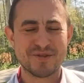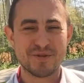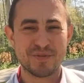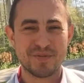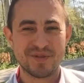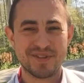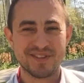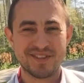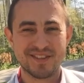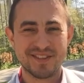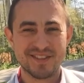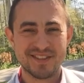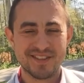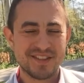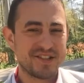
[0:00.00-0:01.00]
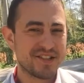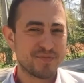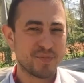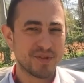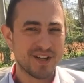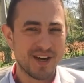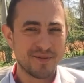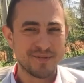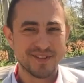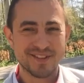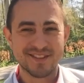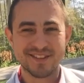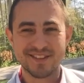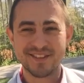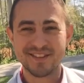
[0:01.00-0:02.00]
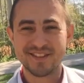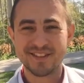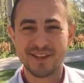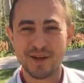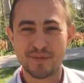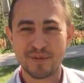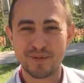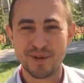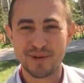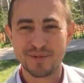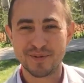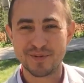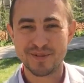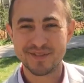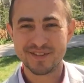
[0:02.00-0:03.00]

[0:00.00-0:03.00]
osób i się spotkamy nie ma problemu.